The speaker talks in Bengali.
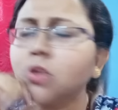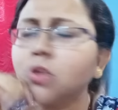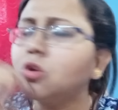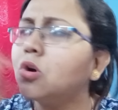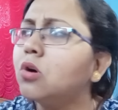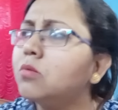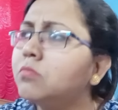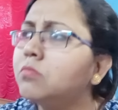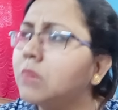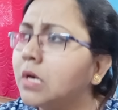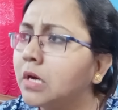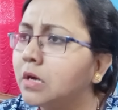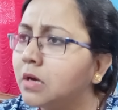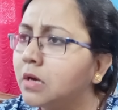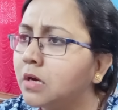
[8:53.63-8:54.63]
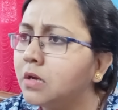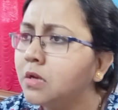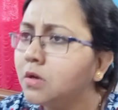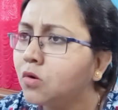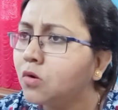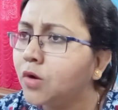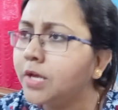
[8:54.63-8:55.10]
তো
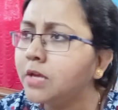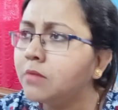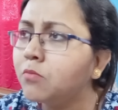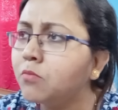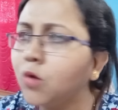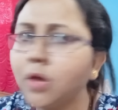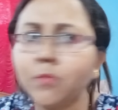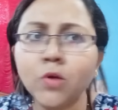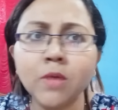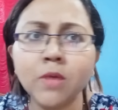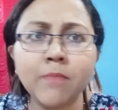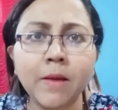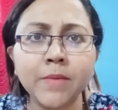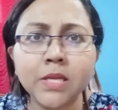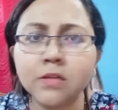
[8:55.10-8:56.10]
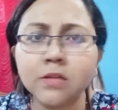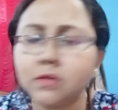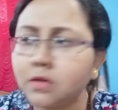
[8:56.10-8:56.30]
ওই ময়ে ময়ে মামির